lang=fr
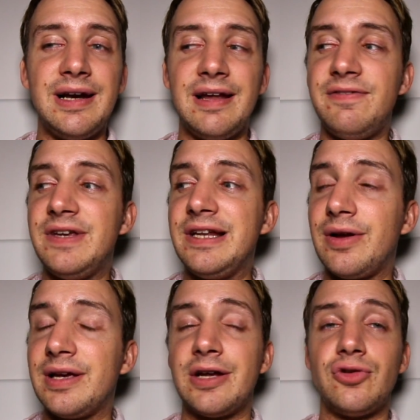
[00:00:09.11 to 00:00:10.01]
la ville
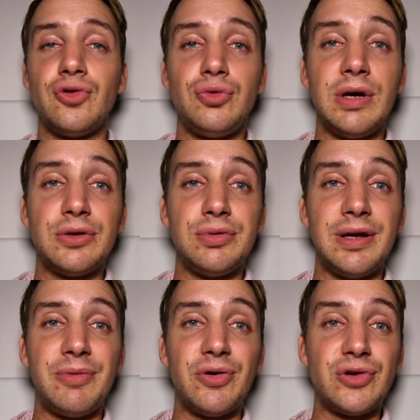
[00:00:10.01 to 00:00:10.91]
dans laquelle je suis
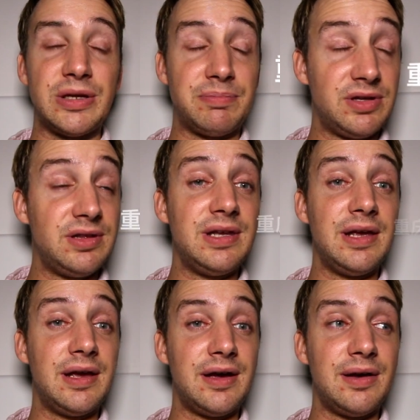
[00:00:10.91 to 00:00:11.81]
actuellement. J'ai
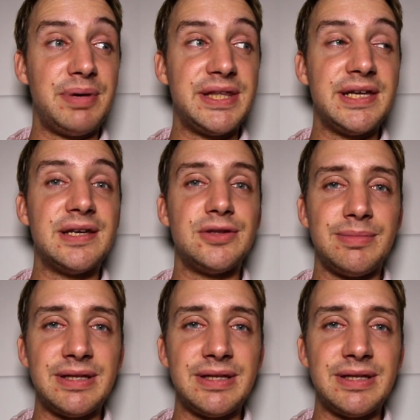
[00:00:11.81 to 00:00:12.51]
quitté à euh, ce